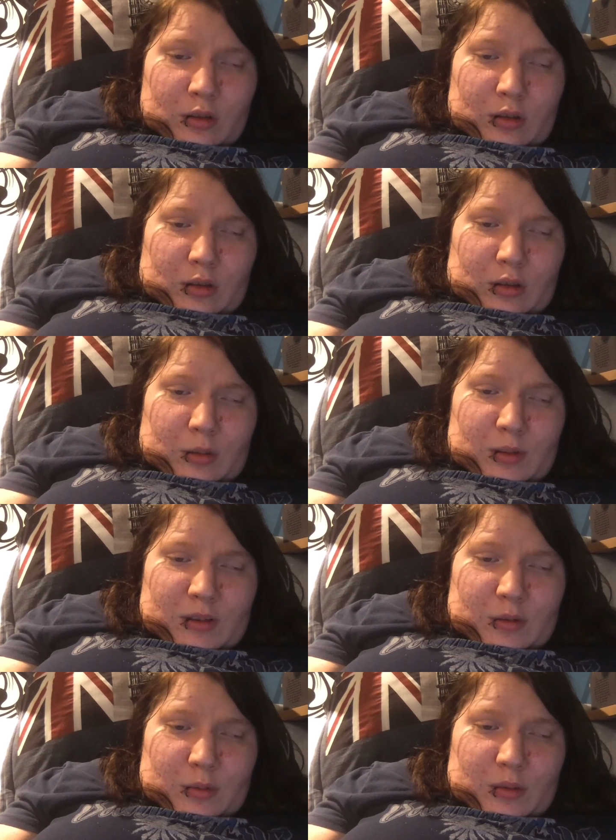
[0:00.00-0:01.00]
Auch
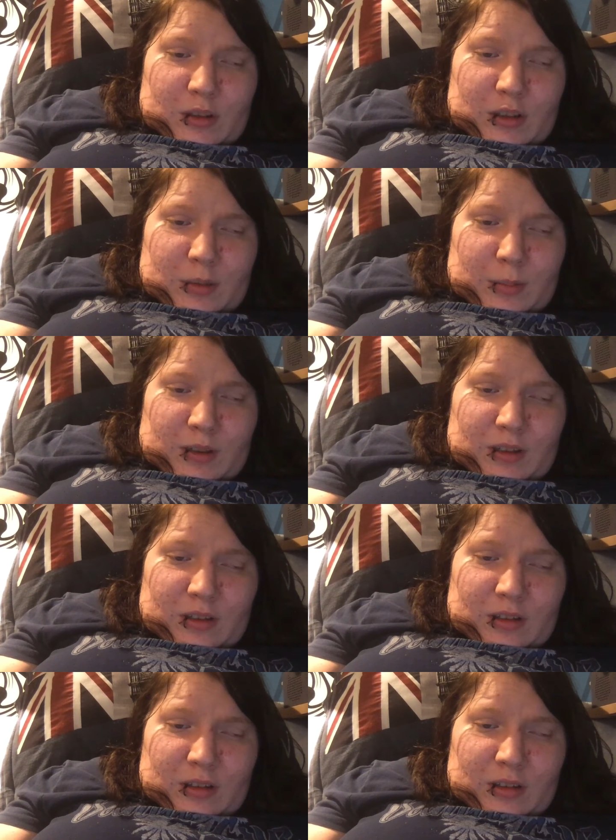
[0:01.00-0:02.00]
wenn so nicht
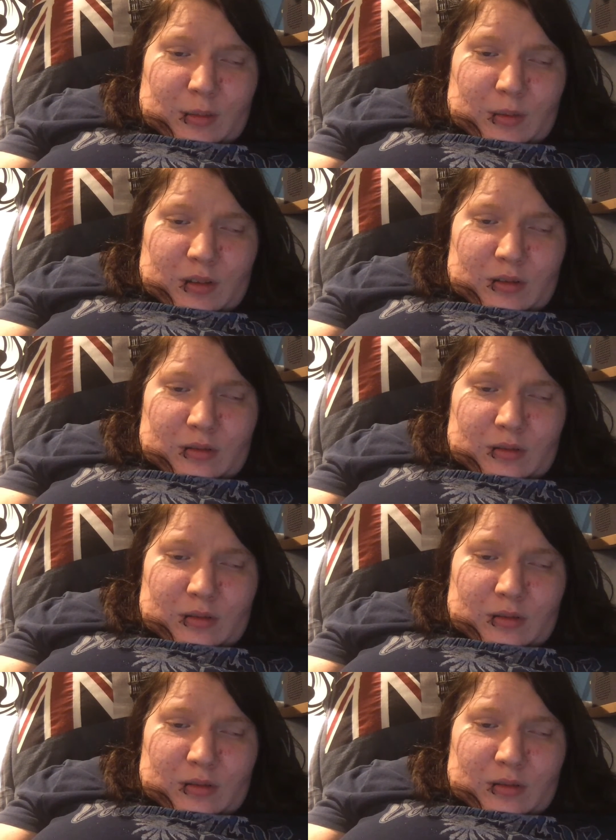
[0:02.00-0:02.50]
gepasst hat, aber